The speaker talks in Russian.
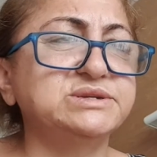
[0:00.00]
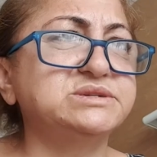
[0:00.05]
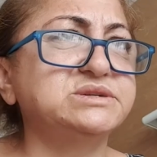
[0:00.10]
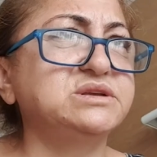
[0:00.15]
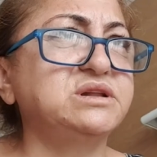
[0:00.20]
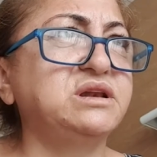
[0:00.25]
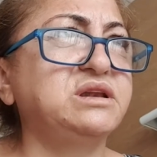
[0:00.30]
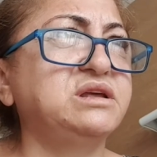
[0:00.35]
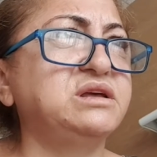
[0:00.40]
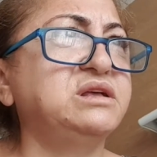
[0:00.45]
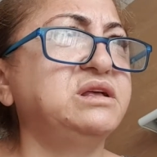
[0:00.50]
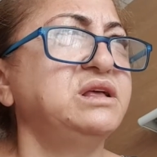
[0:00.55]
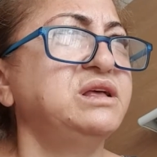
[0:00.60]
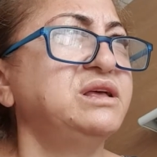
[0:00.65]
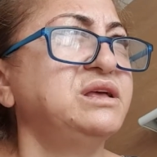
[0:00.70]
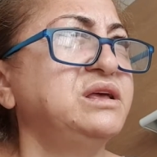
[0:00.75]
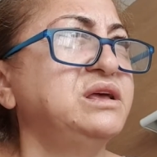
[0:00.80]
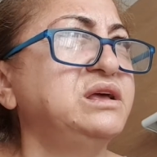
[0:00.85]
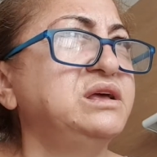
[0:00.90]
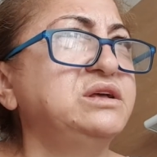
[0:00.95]
сильно
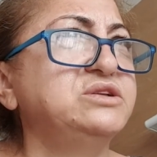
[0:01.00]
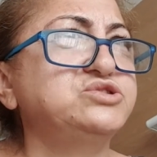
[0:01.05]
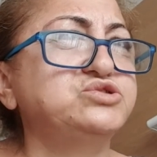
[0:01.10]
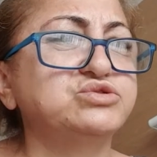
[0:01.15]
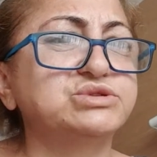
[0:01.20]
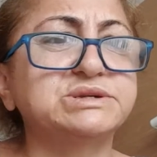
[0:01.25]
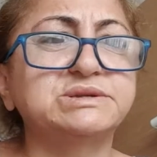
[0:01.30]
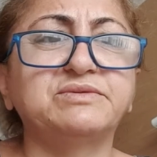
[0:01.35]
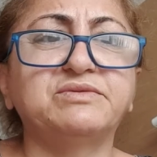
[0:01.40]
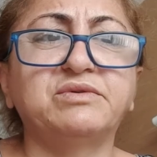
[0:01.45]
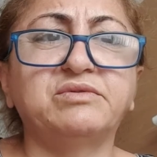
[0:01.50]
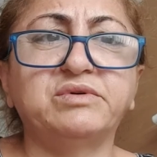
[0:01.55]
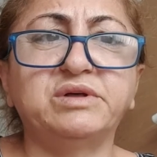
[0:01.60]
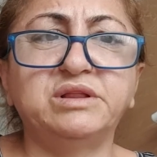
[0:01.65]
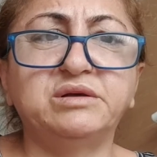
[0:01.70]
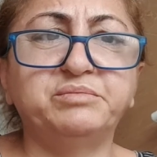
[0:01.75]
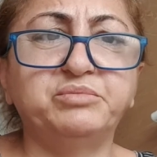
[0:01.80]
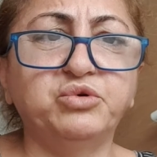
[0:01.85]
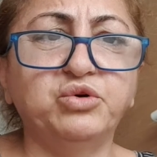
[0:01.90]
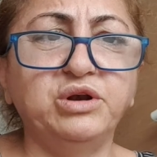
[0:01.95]

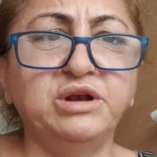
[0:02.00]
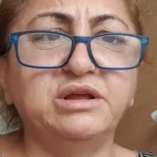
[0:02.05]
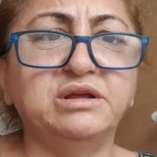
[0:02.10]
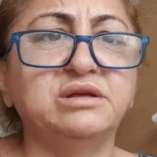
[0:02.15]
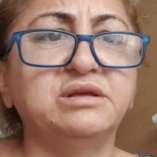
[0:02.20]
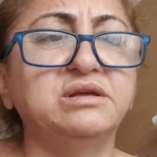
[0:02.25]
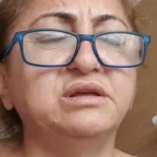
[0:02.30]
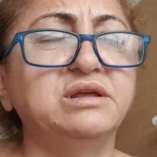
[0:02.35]
чувствовала боли,